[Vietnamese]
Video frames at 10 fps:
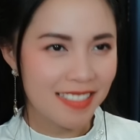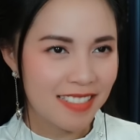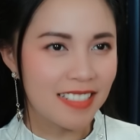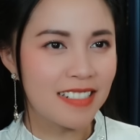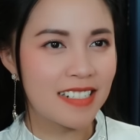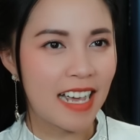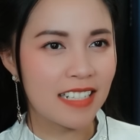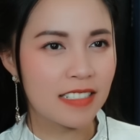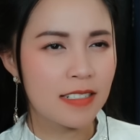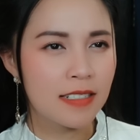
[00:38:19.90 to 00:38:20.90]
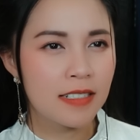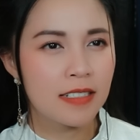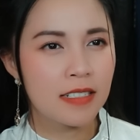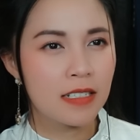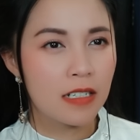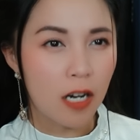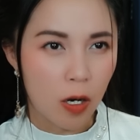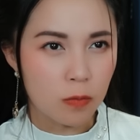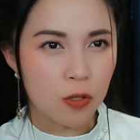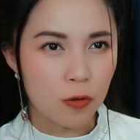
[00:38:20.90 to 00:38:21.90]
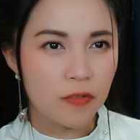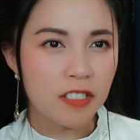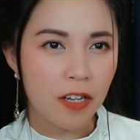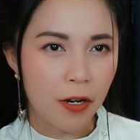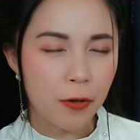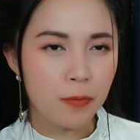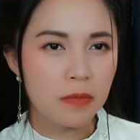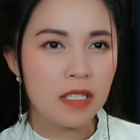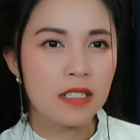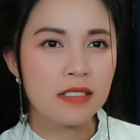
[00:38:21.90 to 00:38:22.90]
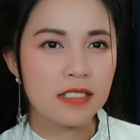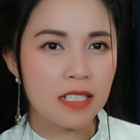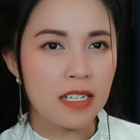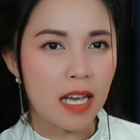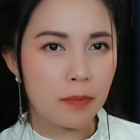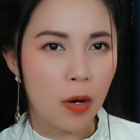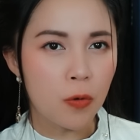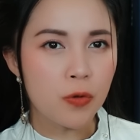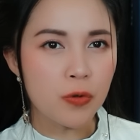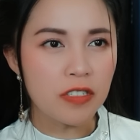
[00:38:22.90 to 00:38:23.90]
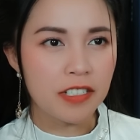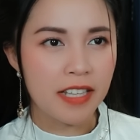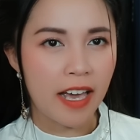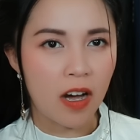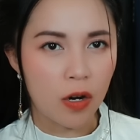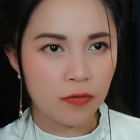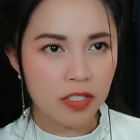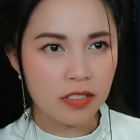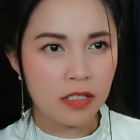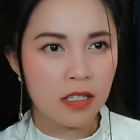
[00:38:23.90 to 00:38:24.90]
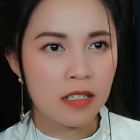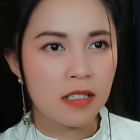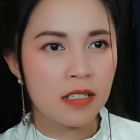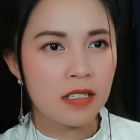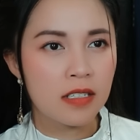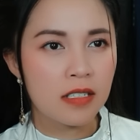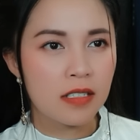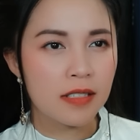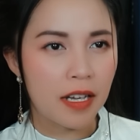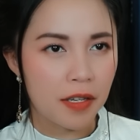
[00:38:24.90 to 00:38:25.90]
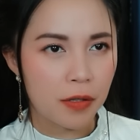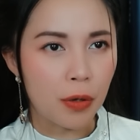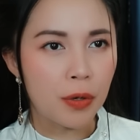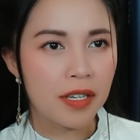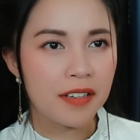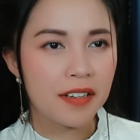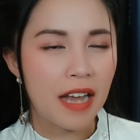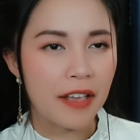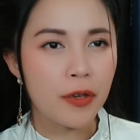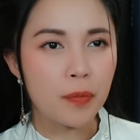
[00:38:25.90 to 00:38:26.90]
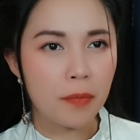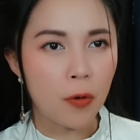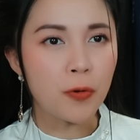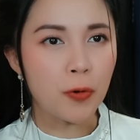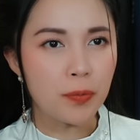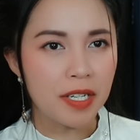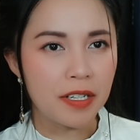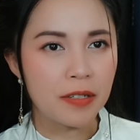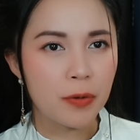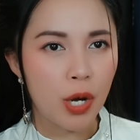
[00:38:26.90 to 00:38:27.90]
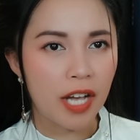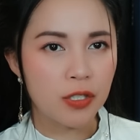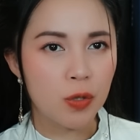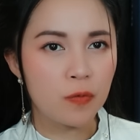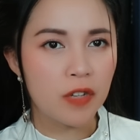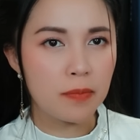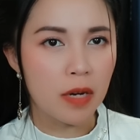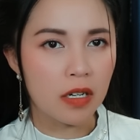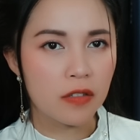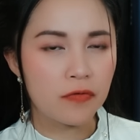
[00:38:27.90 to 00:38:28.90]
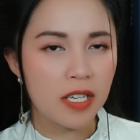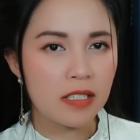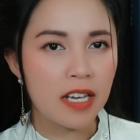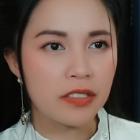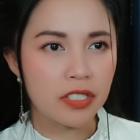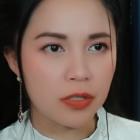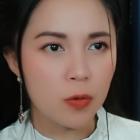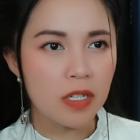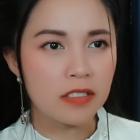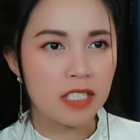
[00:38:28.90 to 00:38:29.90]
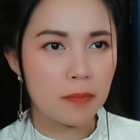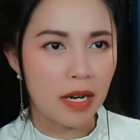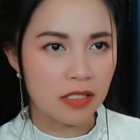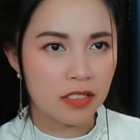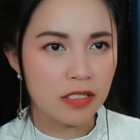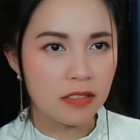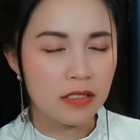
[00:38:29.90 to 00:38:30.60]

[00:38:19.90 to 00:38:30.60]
Chính xác. Ông chủ vương nói đúng. Chính là máu của người nhà họ vương. Thầy tôi đã dùng máu của mình hòa chung với mực viết lên chữ quân trên mặt rương.